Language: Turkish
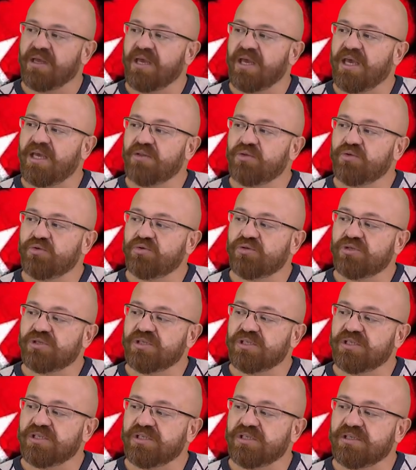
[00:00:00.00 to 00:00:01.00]

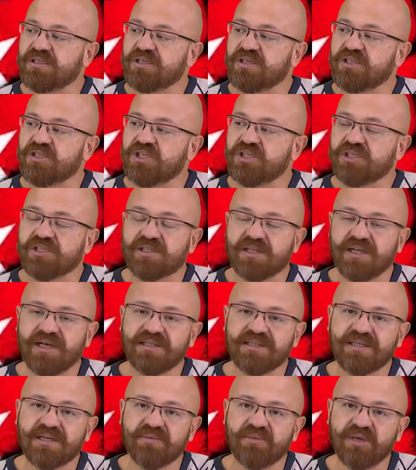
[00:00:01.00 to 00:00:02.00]
Endüstrisini
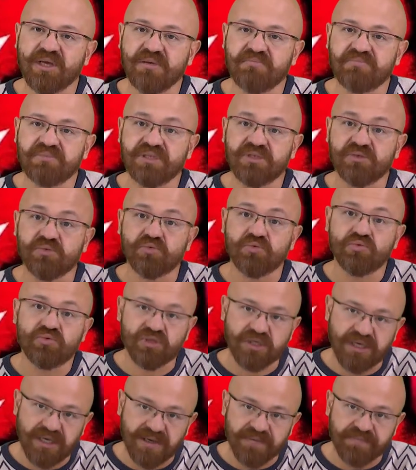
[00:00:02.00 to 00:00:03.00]
çeşitlendiremeyen bir
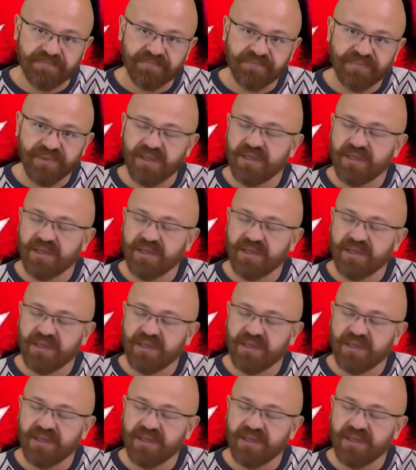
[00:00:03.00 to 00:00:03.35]
ülke.